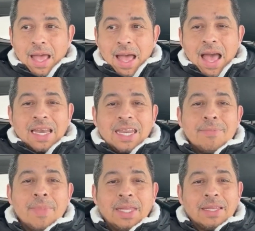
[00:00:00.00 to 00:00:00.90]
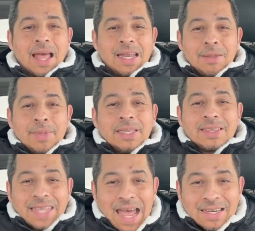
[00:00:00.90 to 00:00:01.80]

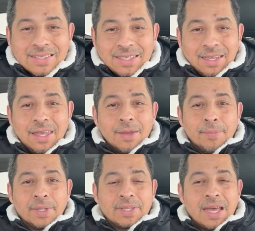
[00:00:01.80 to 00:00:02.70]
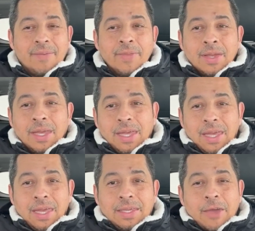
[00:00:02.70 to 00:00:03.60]
alimentarse, ¿verdad?
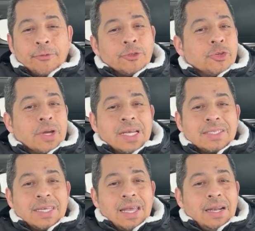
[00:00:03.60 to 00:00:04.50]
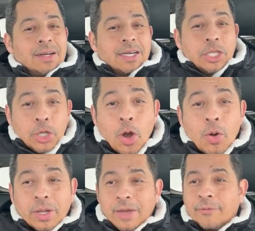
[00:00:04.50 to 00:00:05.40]
Eh, ¿Qué función hace el
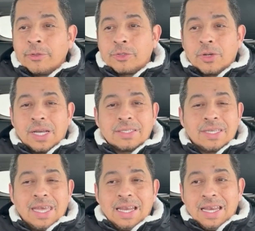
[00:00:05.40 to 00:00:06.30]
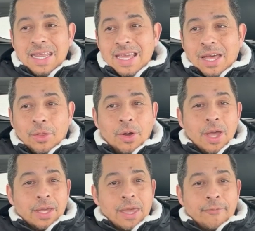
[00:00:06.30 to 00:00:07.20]
riñón? ¿Qué función hace el hígado?
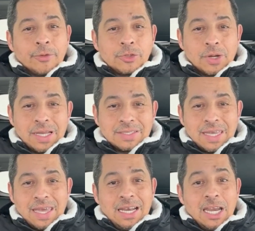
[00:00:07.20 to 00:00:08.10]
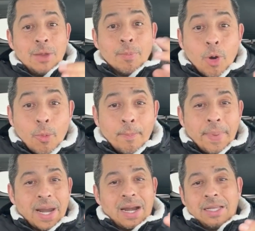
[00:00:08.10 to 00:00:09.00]
¿Qué función hace el limón
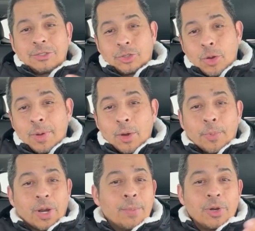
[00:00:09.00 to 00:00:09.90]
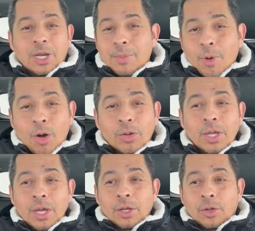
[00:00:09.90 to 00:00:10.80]
para el estómago? Por ejemplo, el limón
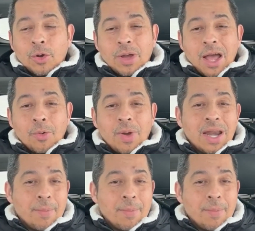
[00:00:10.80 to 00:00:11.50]
con agua en la